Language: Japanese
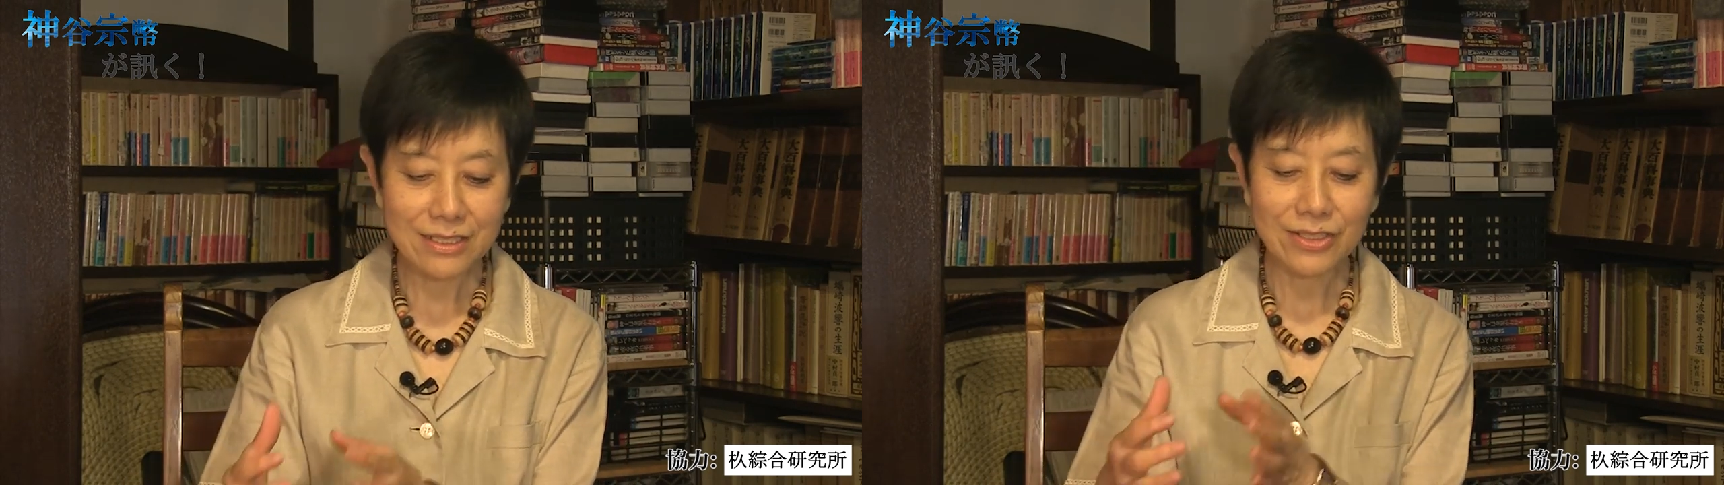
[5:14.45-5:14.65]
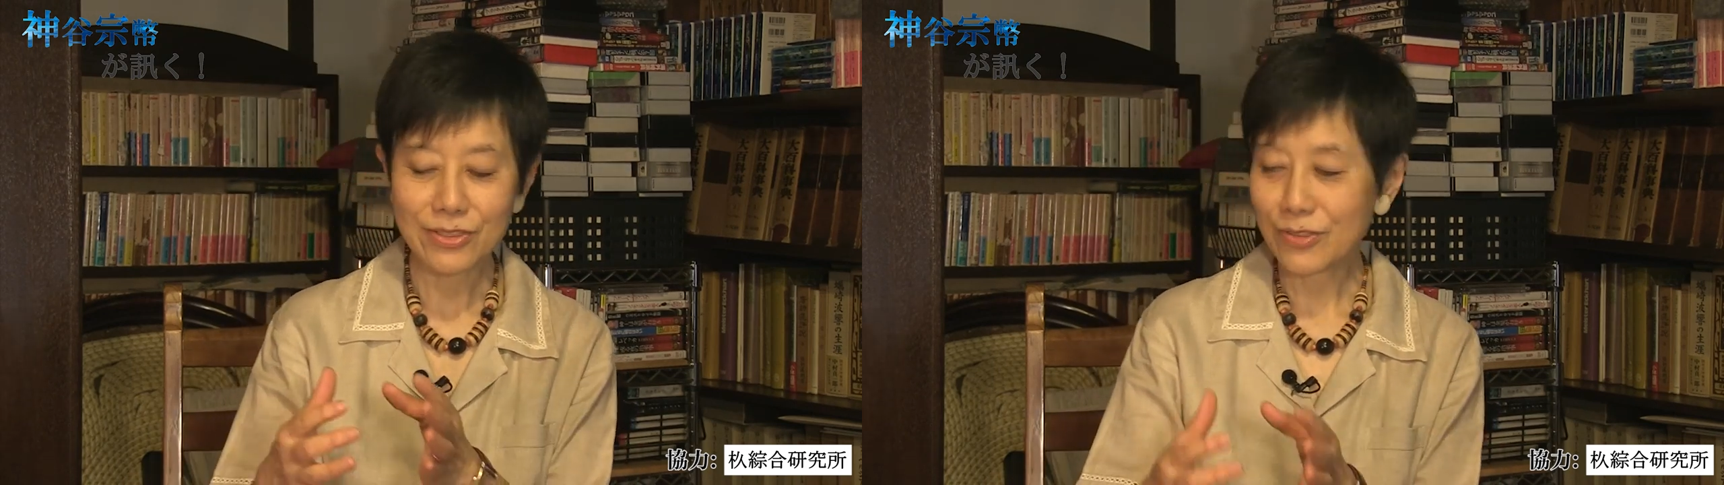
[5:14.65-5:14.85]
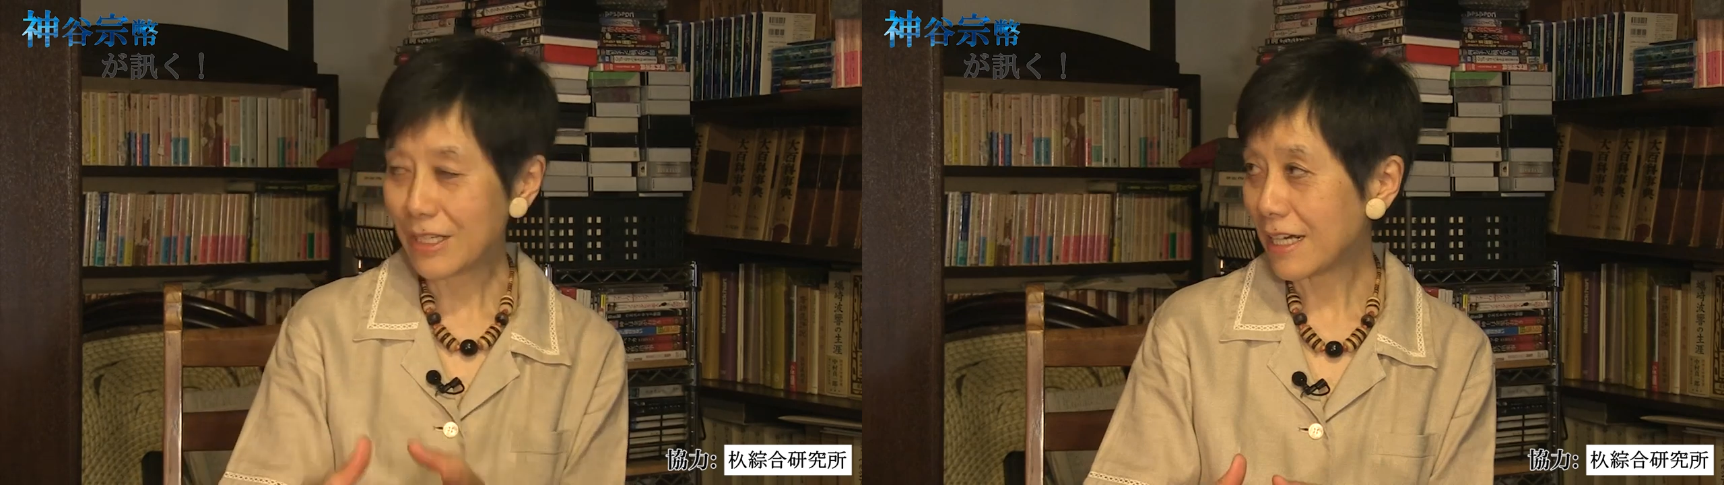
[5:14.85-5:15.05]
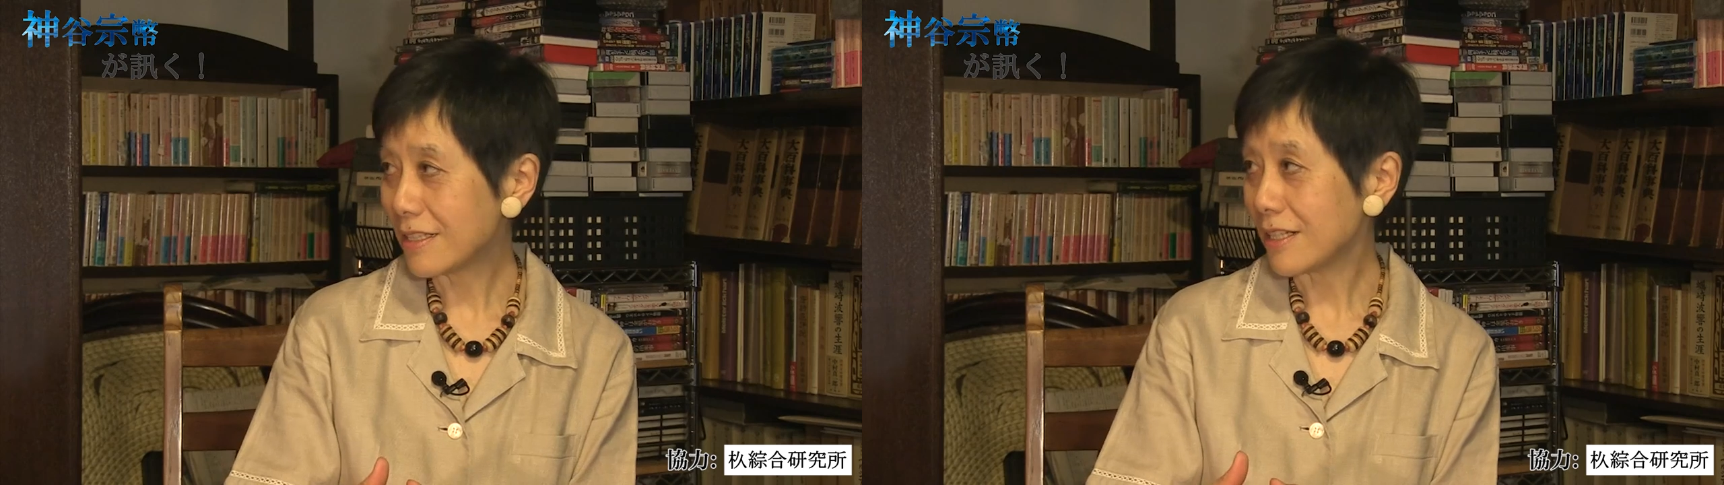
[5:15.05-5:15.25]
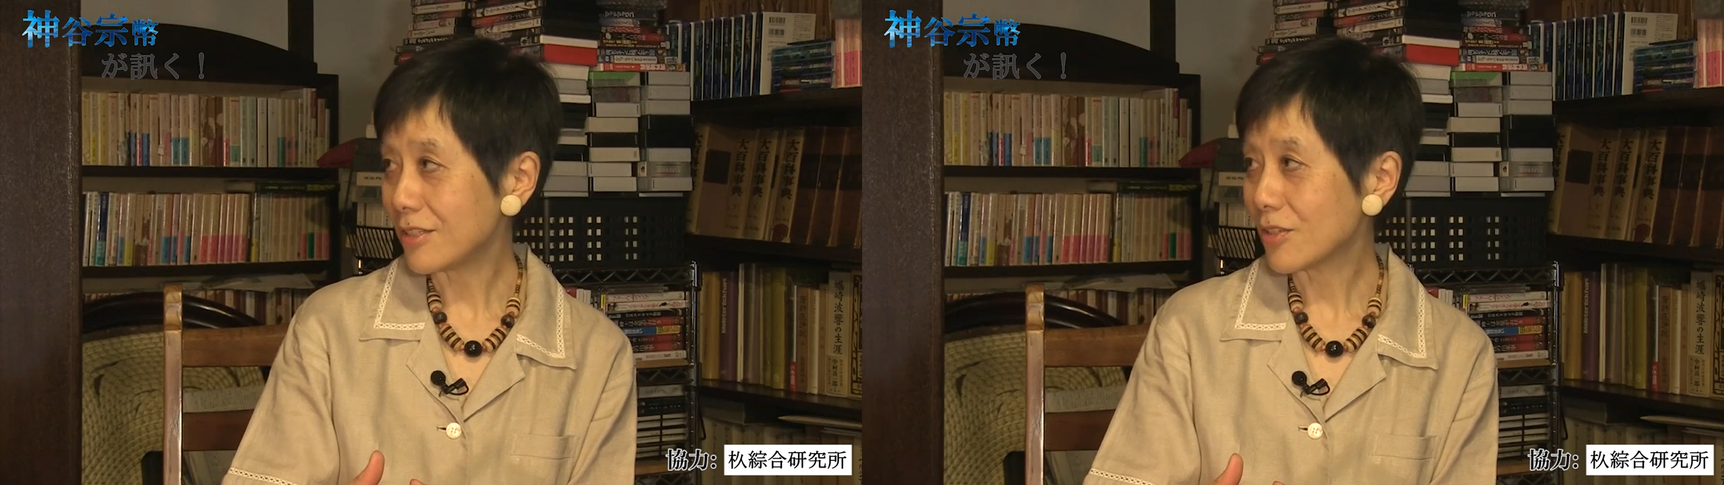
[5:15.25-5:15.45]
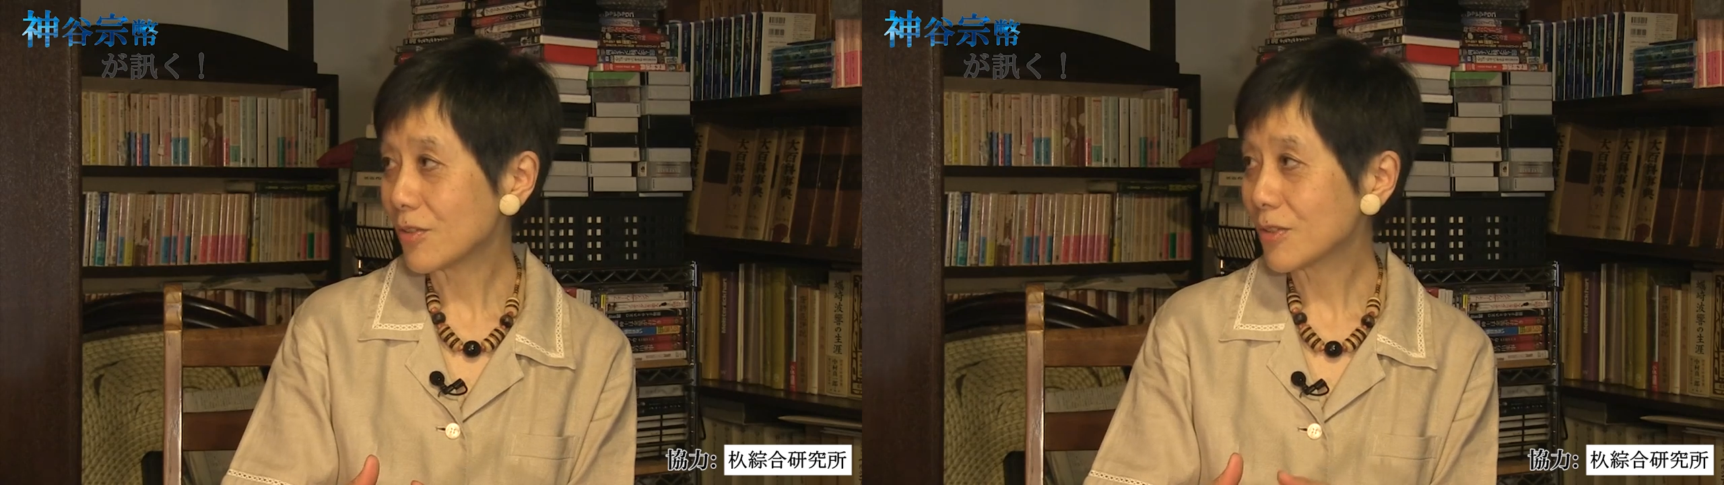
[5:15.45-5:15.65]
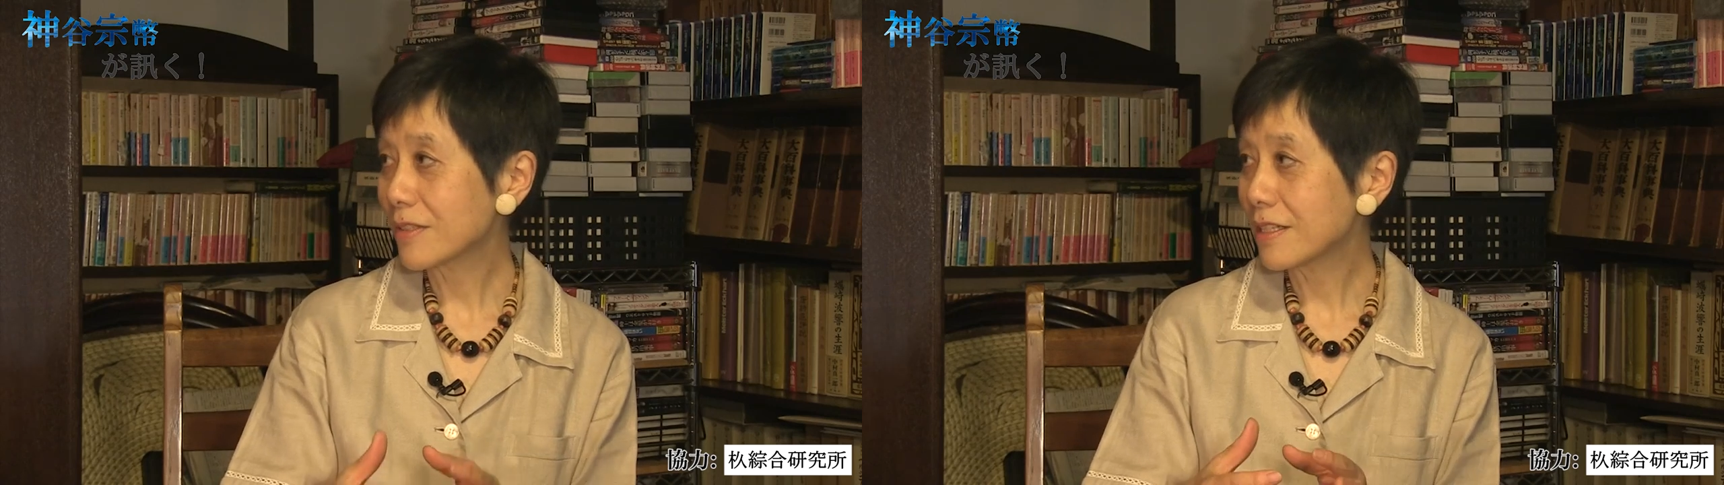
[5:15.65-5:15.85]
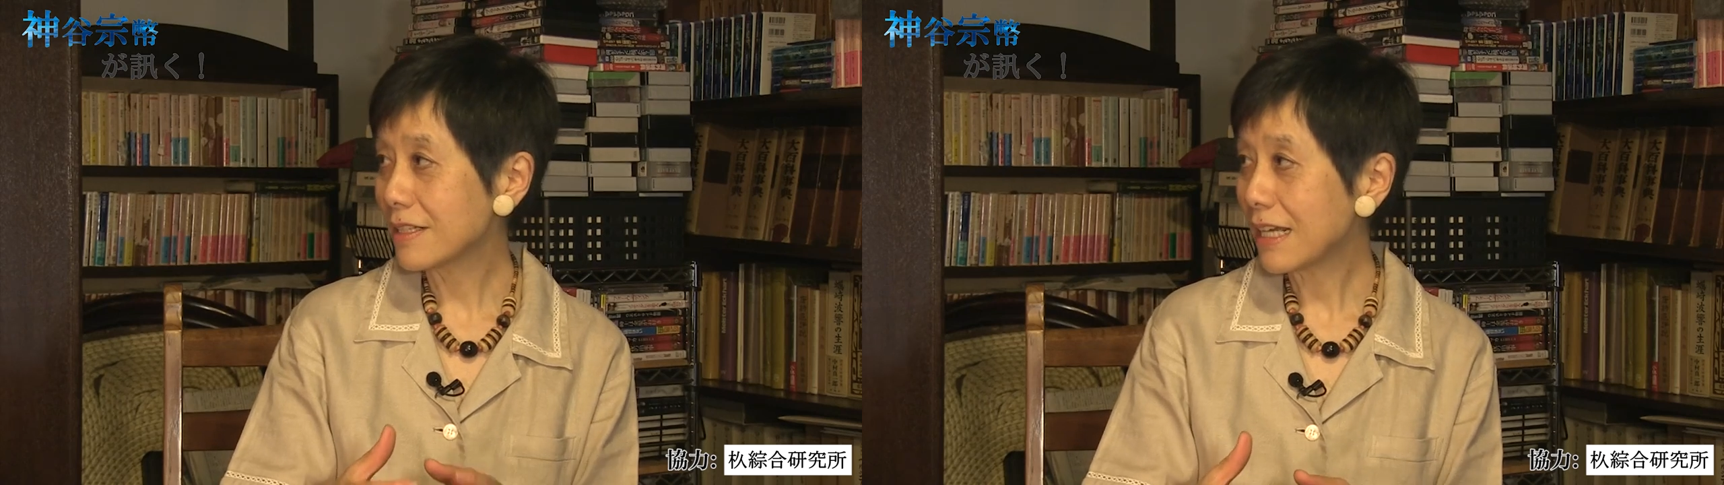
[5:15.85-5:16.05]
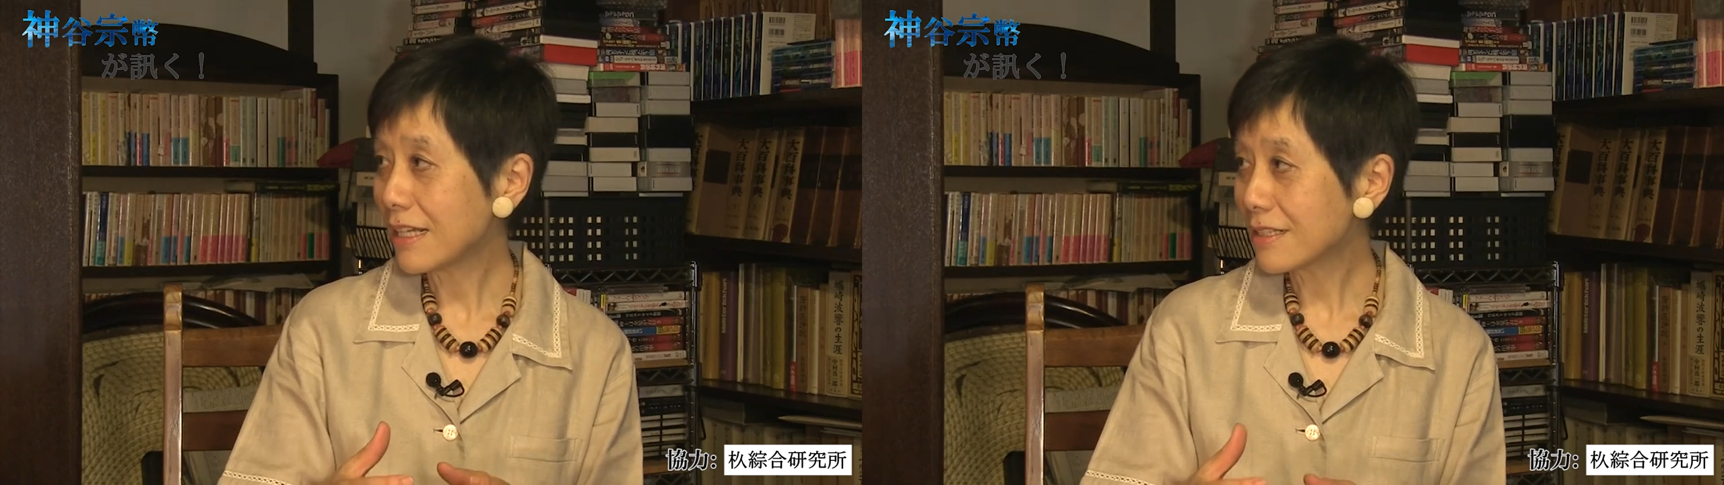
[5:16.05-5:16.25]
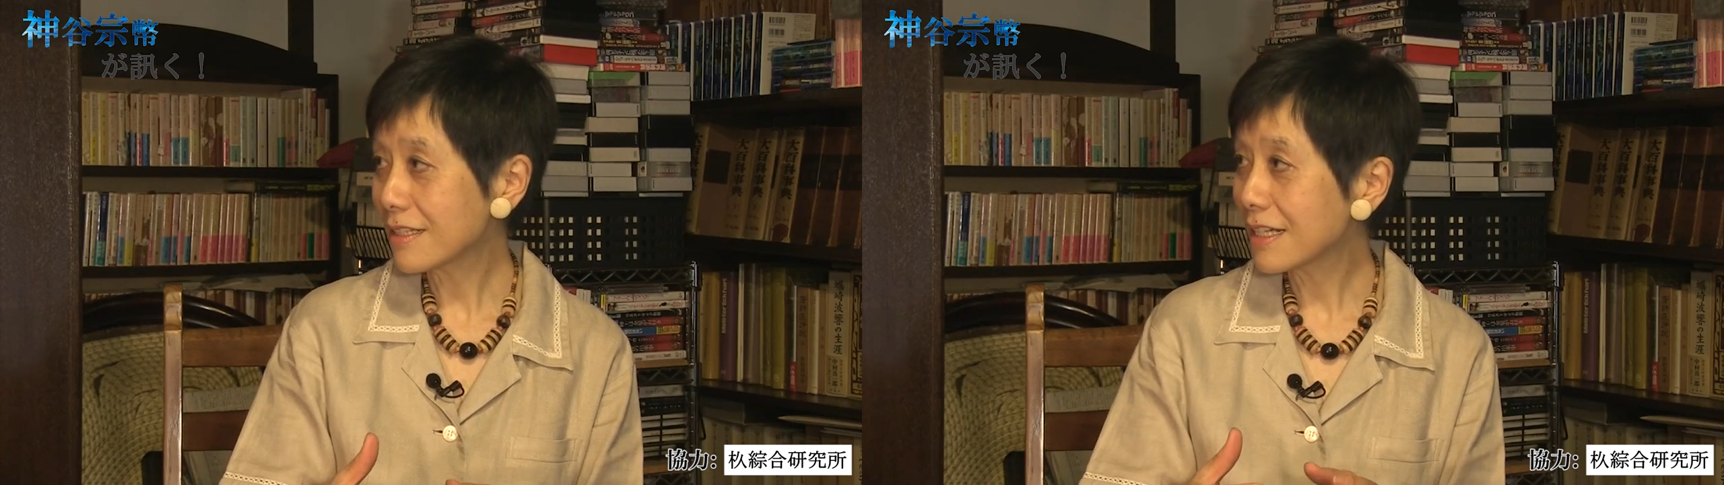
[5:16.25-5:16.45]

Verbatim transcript: ち条だいに条ってなっ